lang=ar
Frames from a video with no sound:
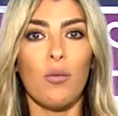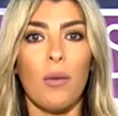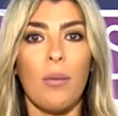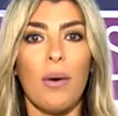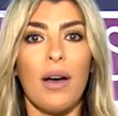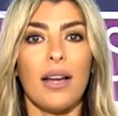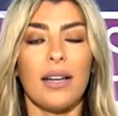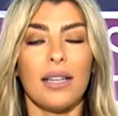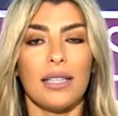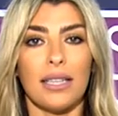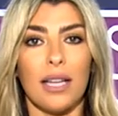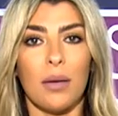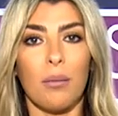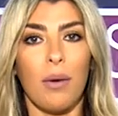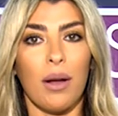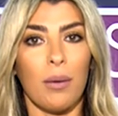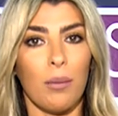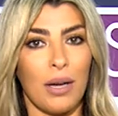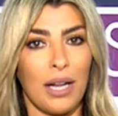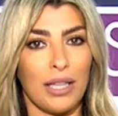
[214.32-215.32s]
بقى
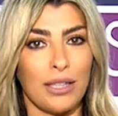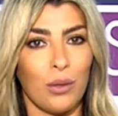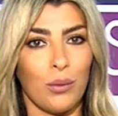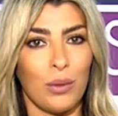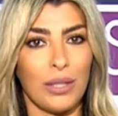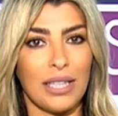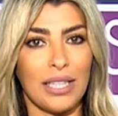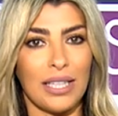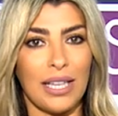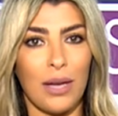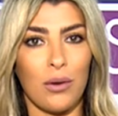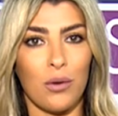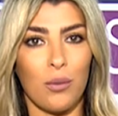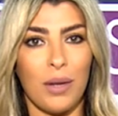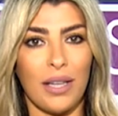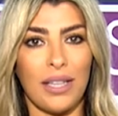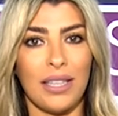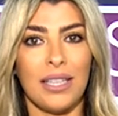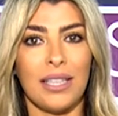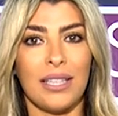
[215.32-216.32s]
نتلبك بالادوات
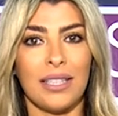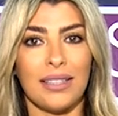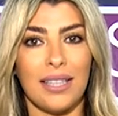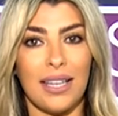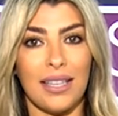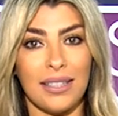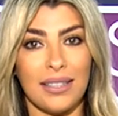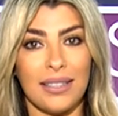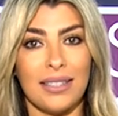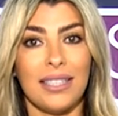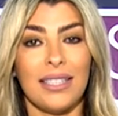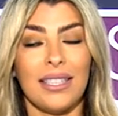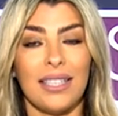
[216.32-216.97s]
الكهربائيه التقليديه